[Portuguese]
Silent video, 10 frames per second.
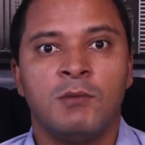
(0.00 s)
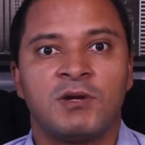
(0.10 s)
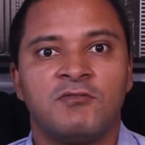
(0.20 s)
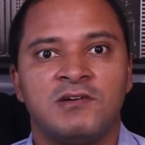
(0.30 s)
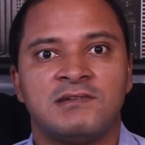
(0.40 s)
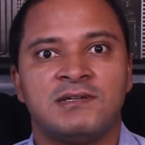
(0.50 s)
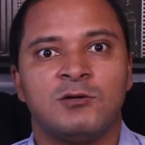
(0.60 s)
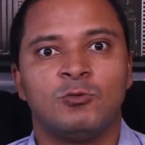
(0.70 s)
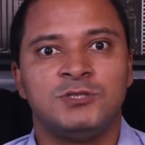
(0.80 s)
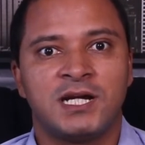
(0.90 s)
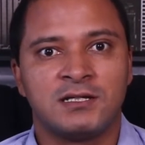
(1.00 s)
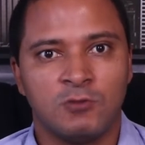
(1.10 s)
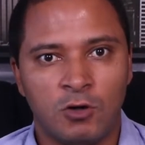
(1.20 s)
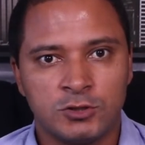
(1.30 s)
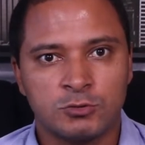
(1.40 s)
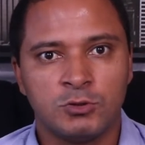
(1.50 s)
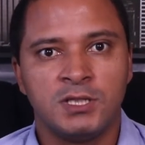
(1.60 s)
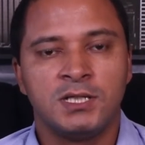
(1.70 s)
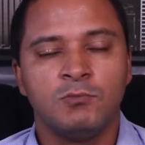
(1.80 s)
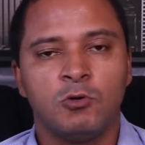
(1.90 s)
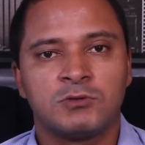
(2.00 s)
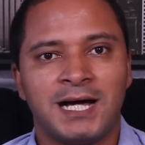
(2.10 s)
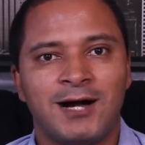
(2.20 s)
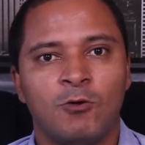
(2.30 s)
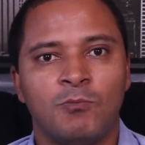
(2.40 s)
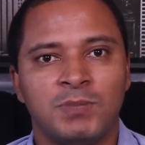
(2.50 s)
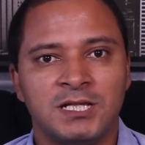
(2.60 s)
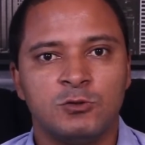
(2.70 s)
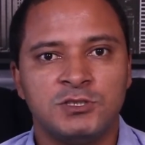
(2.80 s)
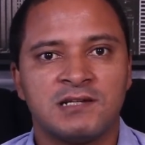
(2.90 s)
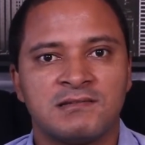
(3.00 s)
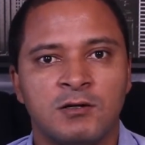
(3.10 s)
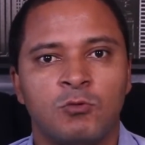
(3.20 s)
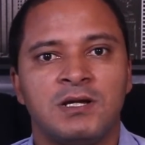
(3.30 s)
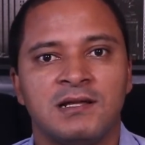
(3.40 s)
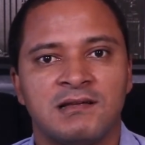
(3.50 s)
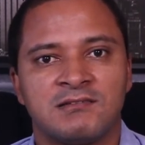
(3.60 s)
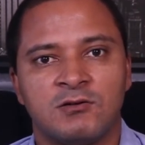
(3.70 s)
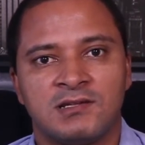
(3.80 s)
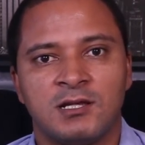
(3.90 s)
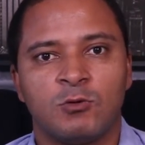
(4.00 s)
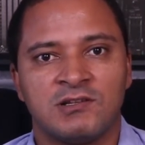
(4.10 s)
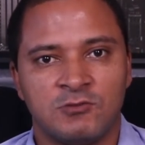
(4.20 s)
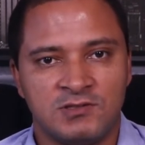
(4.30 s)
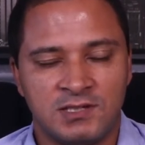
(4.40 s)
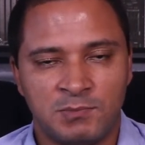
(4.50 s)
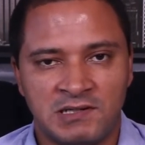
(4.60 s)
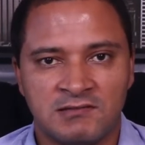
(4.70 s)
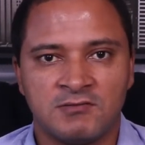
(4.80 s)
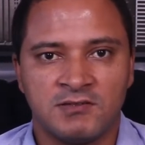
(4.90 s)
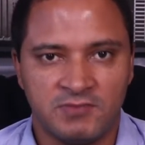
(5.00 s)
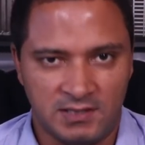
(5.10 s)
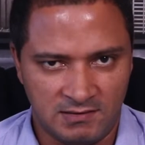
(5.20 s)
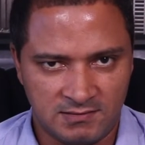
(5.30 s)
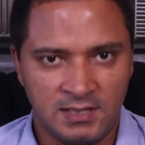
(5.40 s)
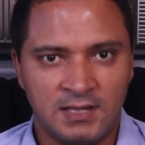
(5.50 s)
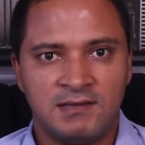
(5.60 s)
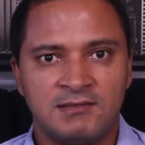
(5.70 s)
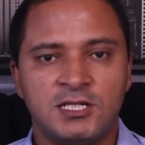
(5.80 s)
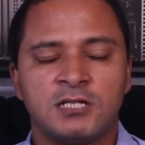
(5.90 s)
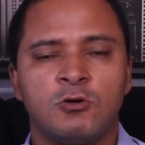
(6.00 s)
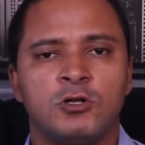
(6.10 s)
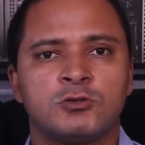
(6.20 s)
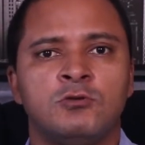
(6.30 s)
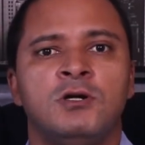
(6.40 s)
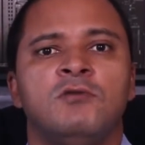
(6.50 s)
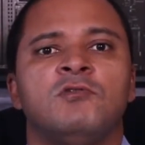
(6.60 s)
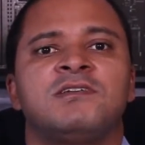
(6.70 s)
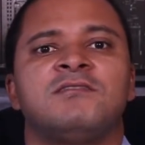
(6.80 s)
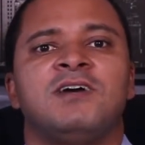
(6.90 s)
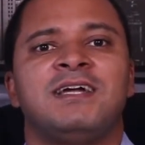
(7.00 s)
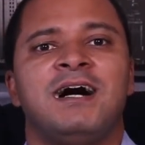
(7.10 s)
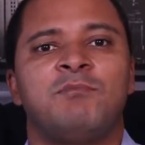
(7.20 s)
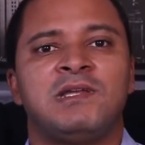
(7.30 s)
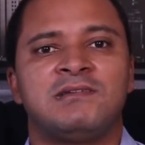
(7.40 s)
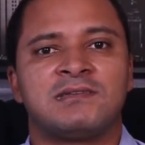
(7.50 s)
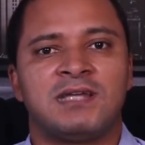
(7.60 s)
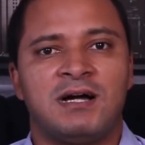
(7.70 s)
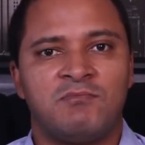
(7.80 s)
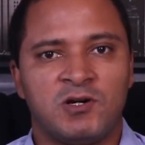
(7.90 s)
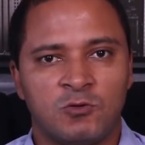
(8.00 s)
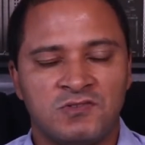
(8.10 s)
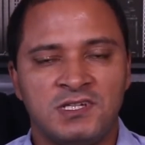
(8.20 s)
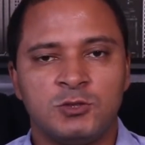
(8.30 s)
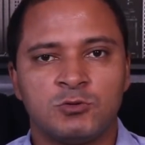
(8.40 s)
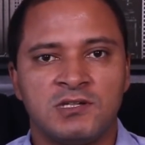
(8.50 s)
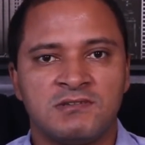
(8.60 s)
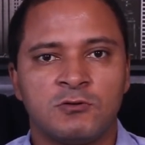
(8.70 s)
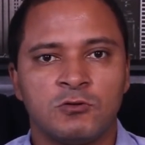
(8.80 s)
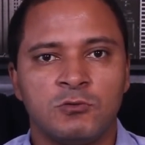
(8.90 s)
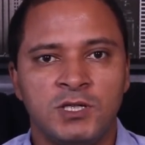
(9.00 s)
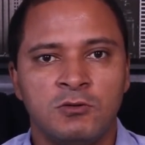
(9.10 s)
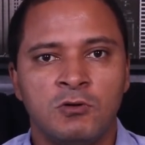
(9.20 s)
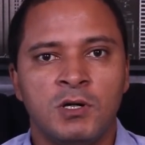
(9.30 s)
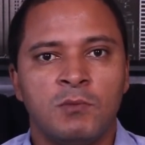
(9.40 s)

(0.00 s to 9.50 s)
para fazer um diagnóstico e montar um plano de ação em relação às adequações que precisam ser feitas. Nesse diagnóstico, você vai apresentar para o síndico desse condomínio